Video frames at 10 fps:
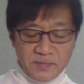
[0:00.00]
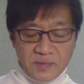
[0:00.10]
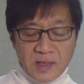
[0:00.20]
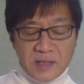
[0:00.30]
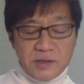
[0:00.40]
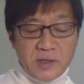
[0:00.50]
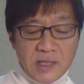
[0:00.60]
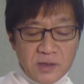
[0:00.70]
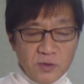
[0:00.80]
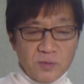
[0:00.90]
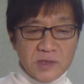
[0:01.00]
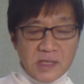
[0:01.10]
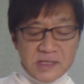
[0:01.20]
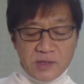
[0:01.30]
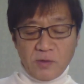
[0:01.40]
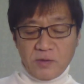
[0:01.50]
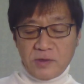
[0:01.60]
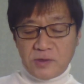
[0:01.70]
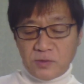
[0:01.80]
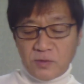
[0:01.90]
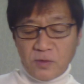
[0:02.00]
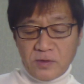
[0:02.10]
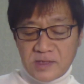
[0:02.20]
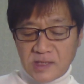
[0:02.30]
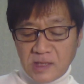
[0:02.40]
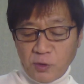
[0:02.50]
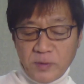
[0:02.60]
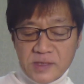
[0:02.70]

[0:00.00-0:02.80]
勝てるかなと思ったんですけど、ちょっと力を及ばし